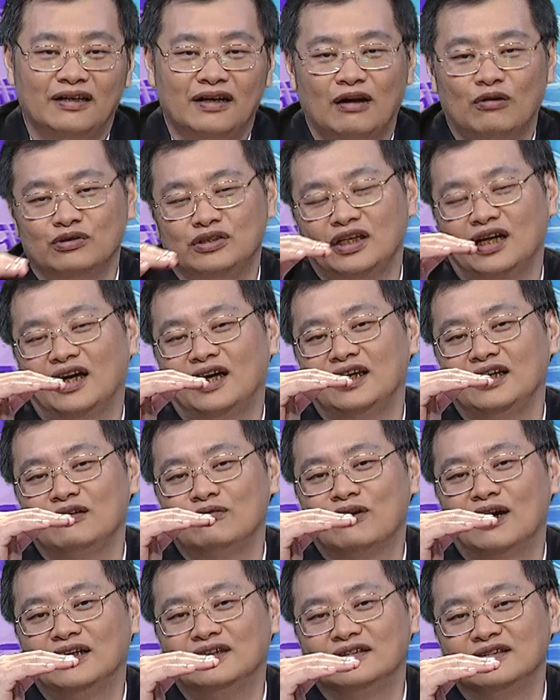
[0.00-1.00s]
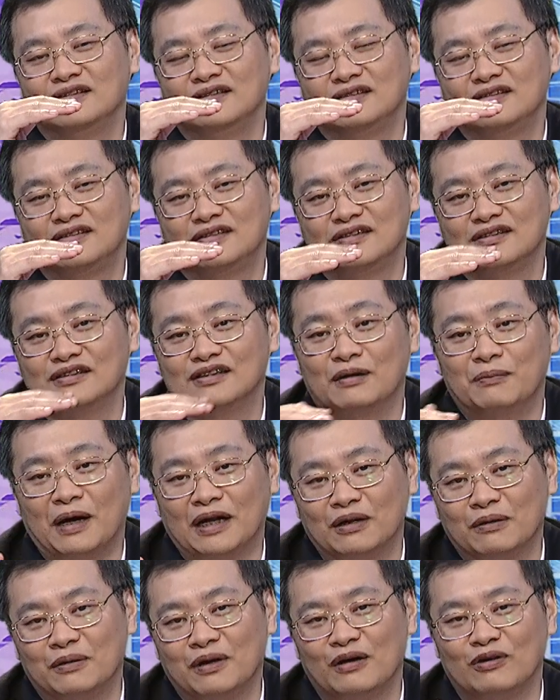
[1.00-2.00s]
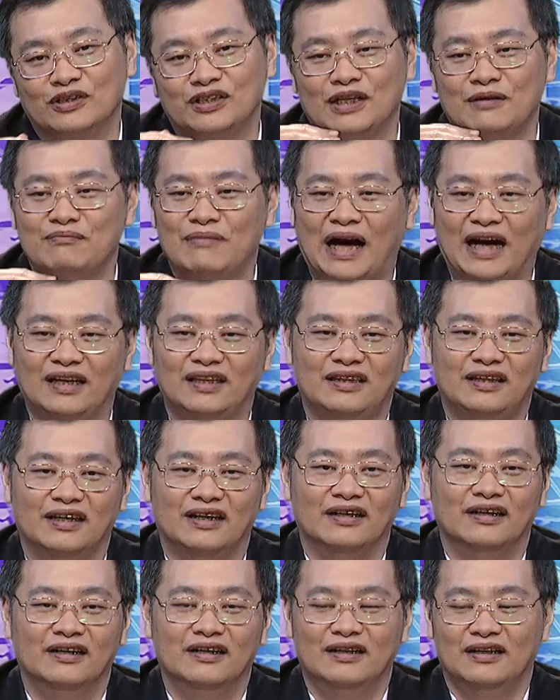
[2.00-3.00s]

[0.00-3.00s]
那我现在一万四了嘛，对不对？我先买一点。